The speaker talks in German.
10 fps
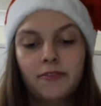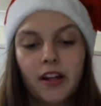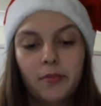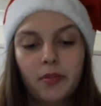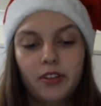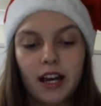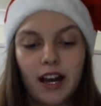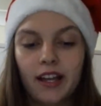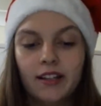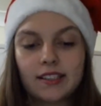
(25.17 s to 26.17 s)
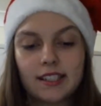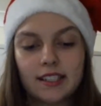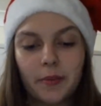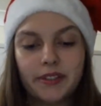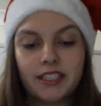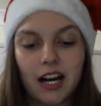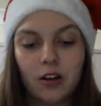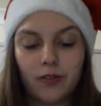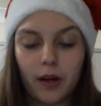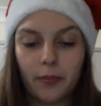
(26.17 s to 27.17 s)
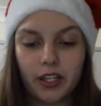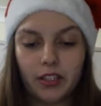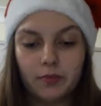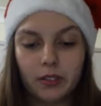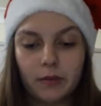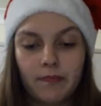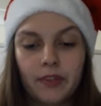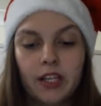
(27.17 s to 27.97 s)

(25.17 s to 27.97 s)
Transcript: fällt mir wieder ein, dass ich ja mit Carlo verabredet bin.